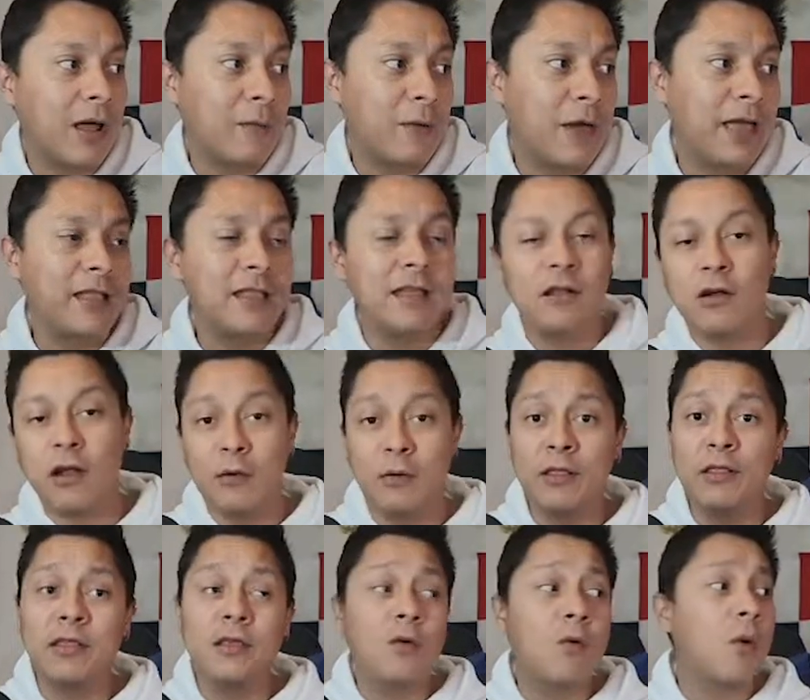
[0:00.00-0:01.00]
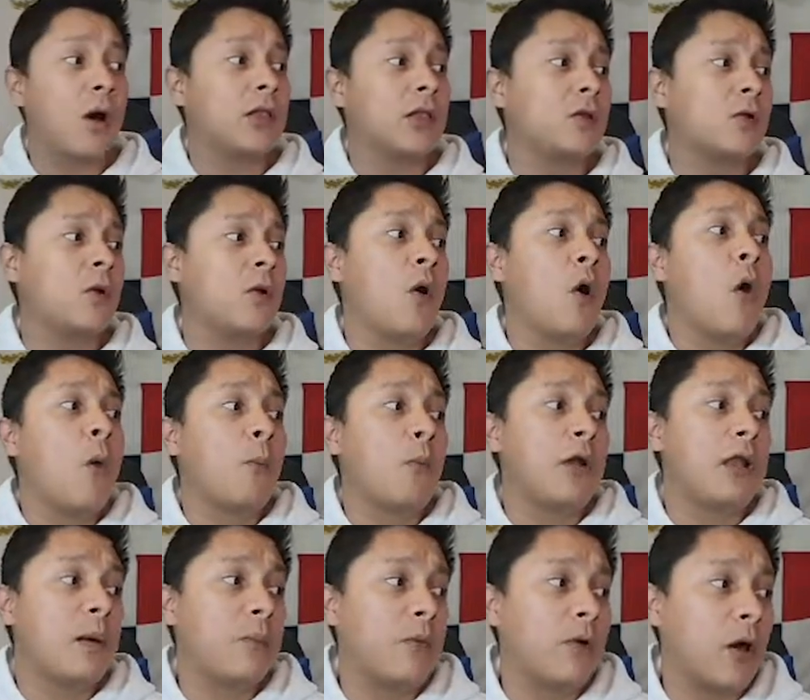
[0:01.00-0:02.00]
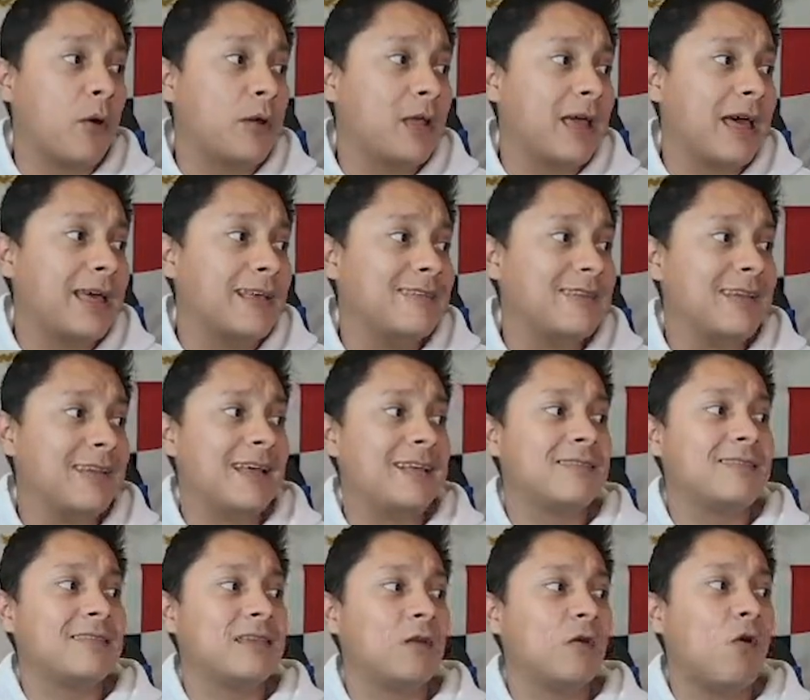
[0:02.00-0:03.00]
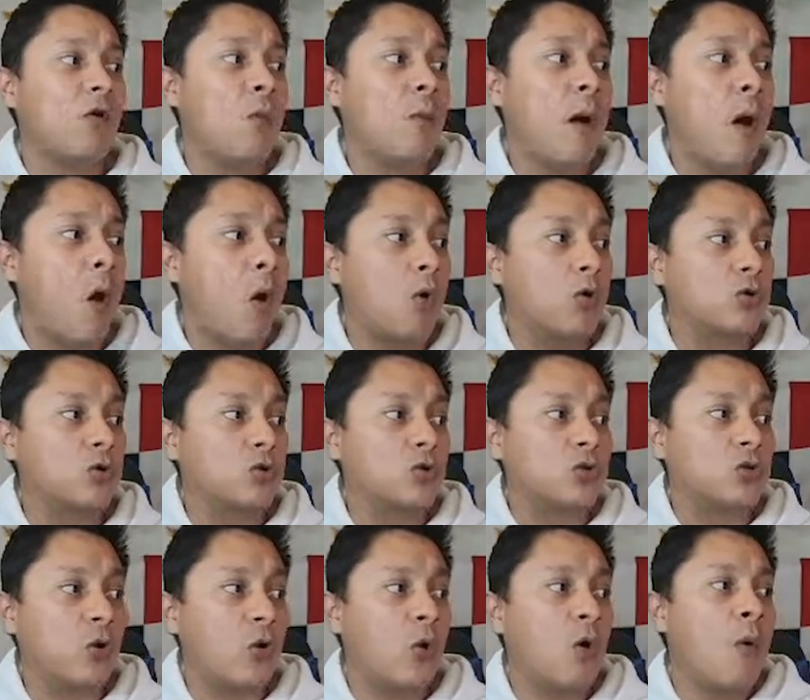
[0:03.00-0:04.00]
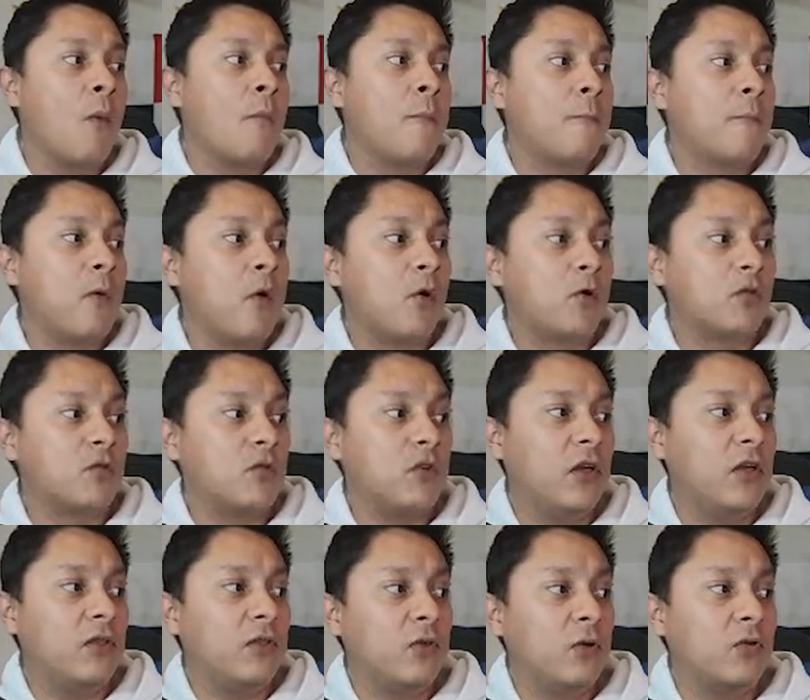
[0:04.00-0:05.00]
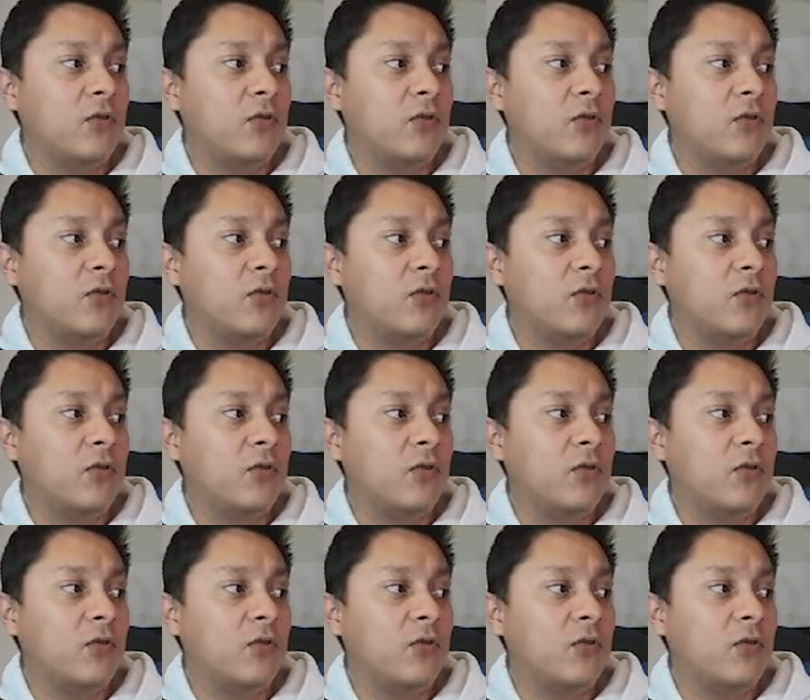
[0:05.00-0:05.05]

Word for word: 20 y la hora 24, pues las probabilidades serían 0,8%